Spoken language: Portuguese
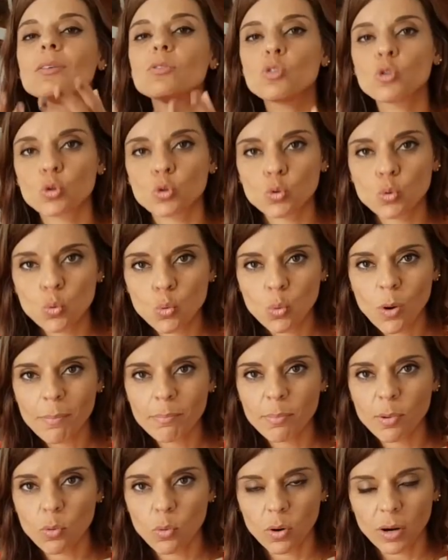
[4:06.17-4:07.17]
a sua
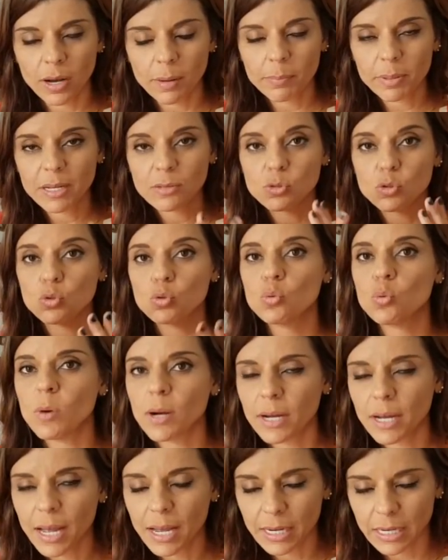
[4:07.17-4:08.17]
boca, para a
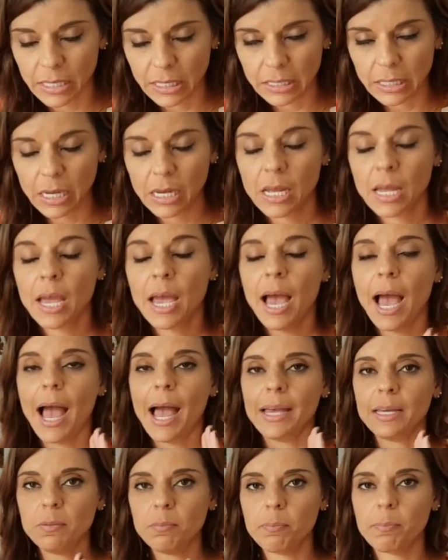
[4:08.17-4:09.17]
sua garganta.
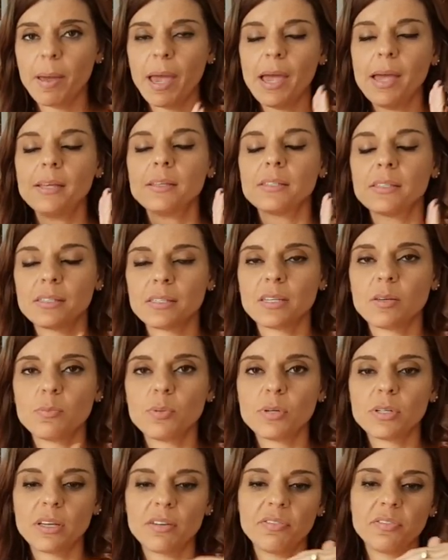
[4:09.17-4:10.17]
A em pé, sim,
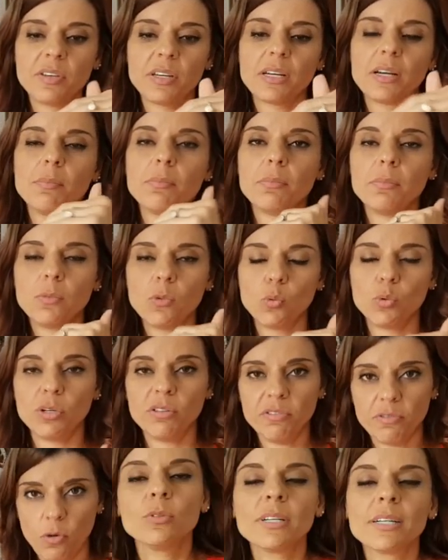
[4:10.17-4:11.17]
porque fica
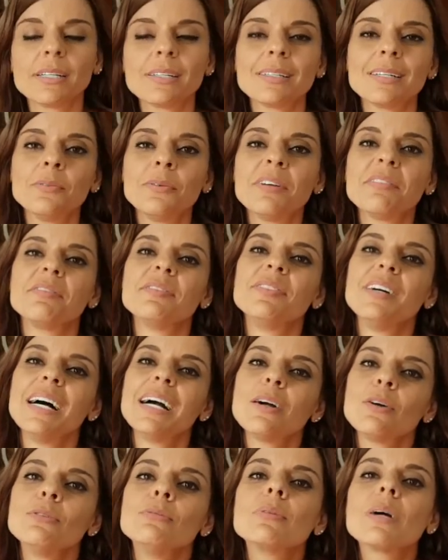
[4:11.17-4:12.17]
uniforme. A questão é
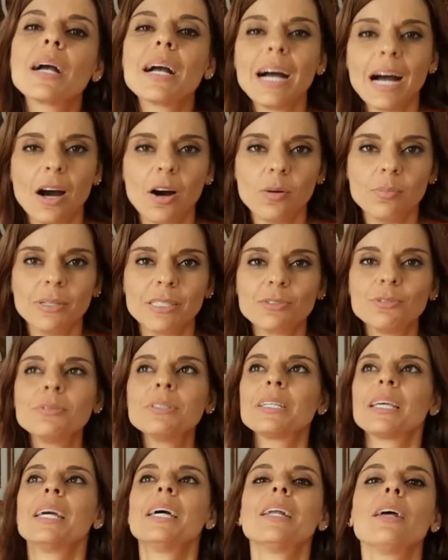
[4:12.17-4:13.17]
vá com calma, não
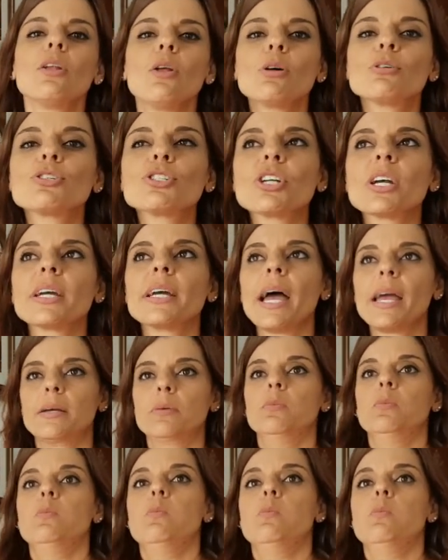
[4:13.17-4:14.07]
queira logo chegar e